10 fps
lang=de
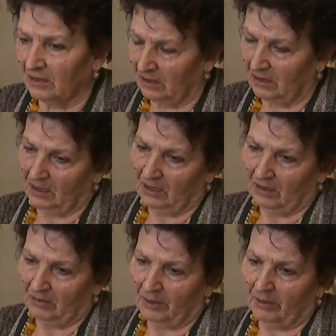
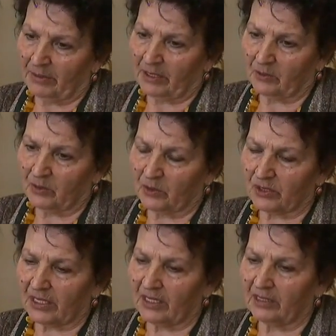hintereinander auf der
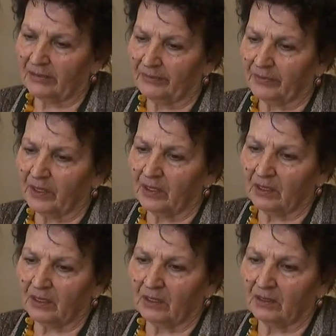Straße.
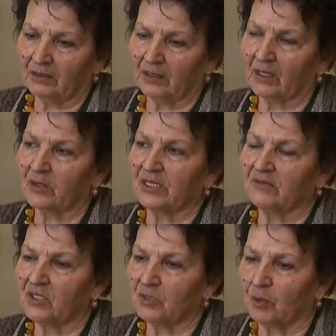Die Leute
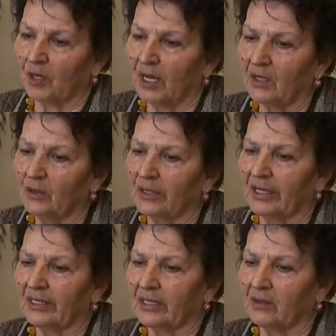gingen sehr
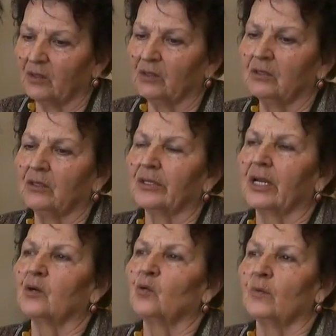langsam auf die Busse
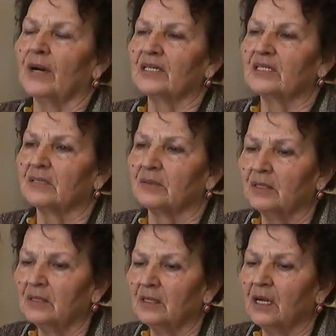zu.
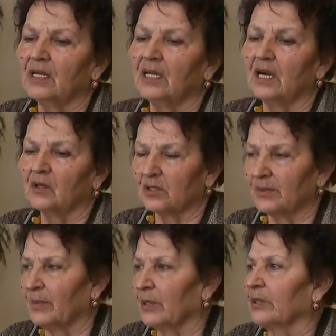Ich weiß nicht, wie
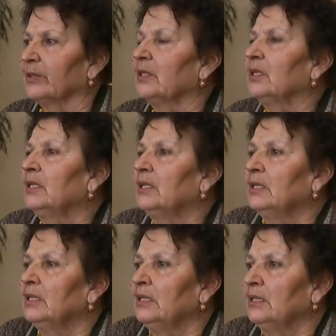viele Stunden
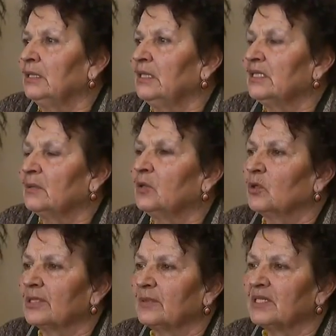ich mit meinem ne Mann
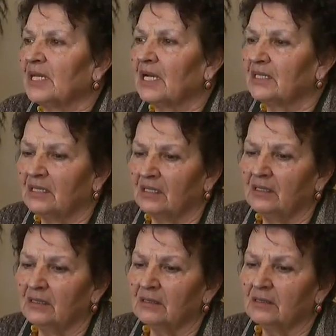und meiner Schwester
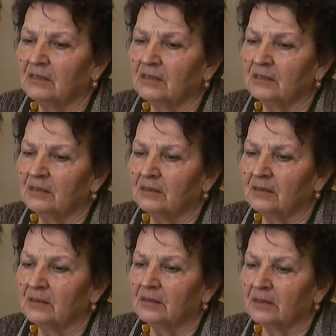gewartet habe,
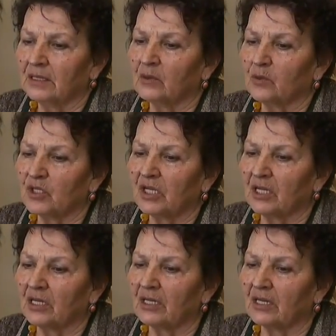bevor
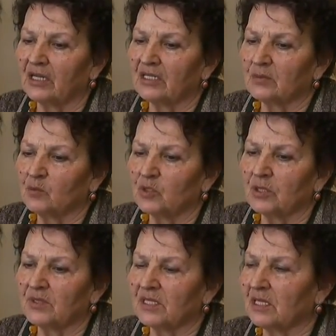wir überhaupt in die
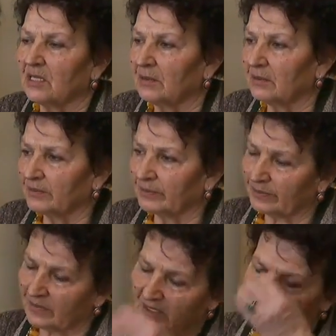Nähe der Busse kamen,